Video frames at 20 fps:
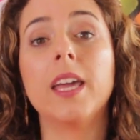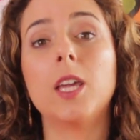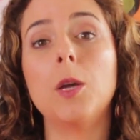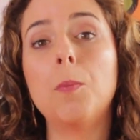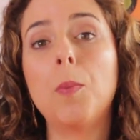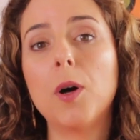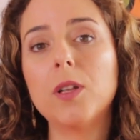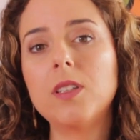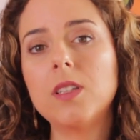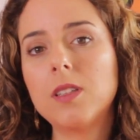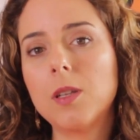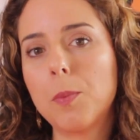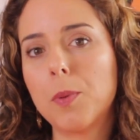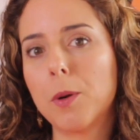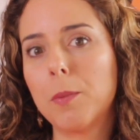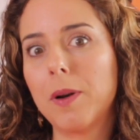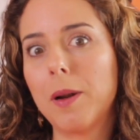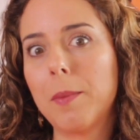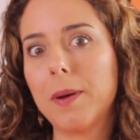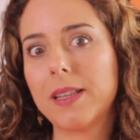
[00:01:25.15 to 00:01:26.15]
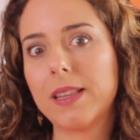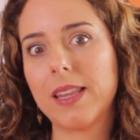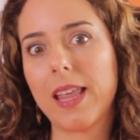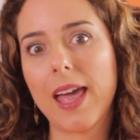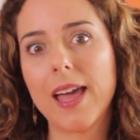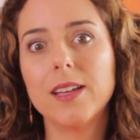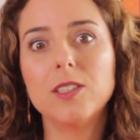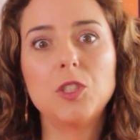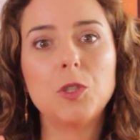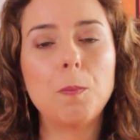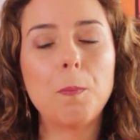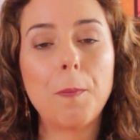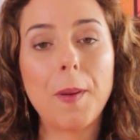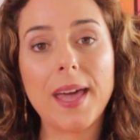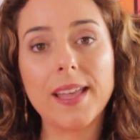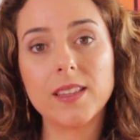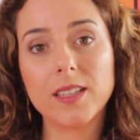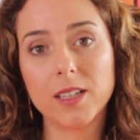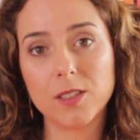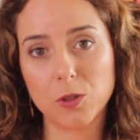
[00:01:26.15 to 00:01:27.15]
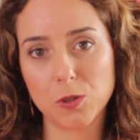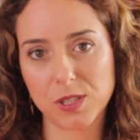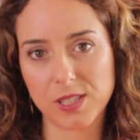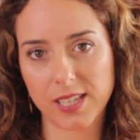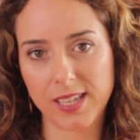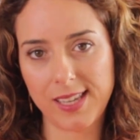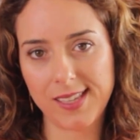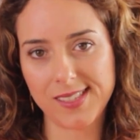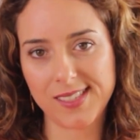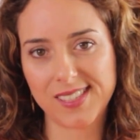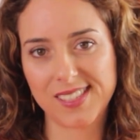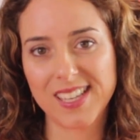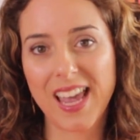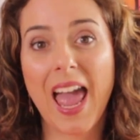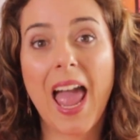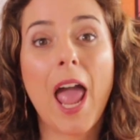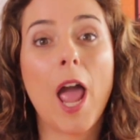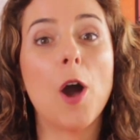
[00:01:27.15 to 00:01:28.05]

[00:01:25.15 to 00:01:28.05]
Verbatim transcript: que podem ter problema até de pedra nos rins.